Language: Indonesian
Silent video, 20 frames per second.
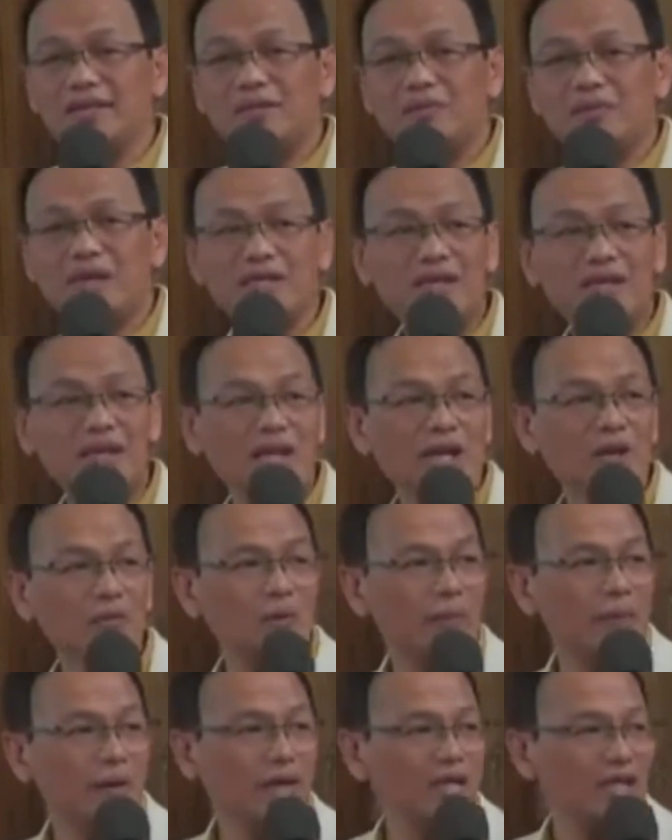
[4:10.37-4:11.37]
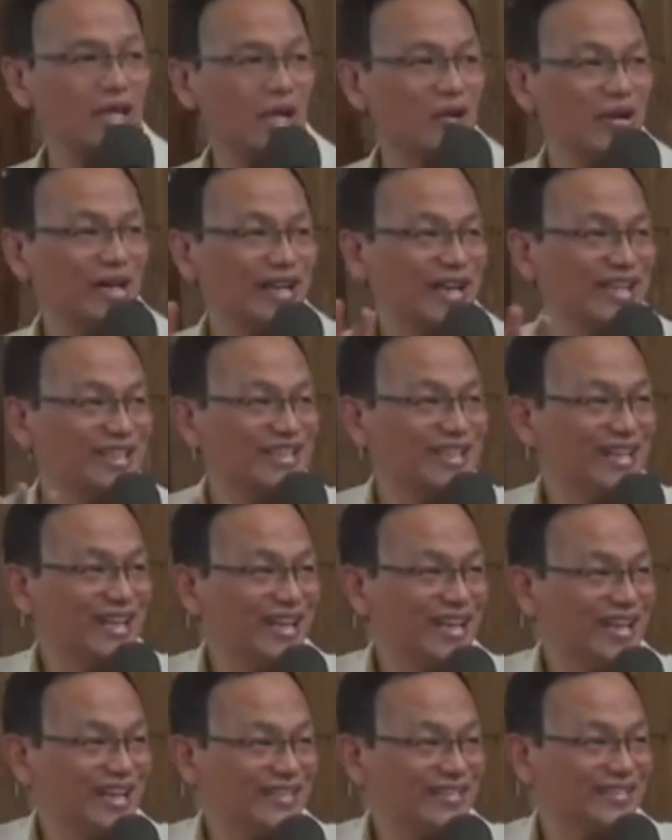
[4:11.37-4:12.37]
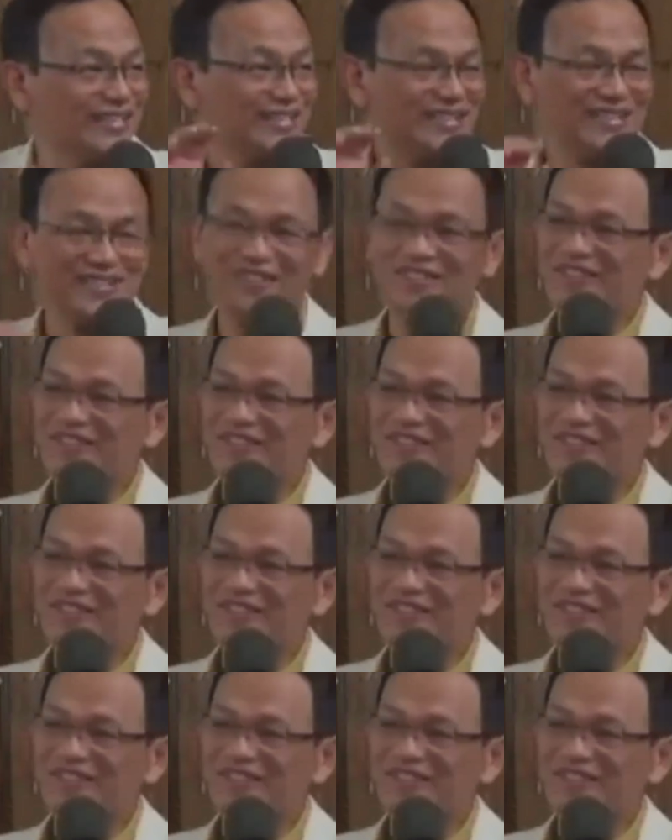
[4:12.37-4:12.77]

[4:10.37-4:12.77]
belajar ilmu pengetahuan nggak jelas.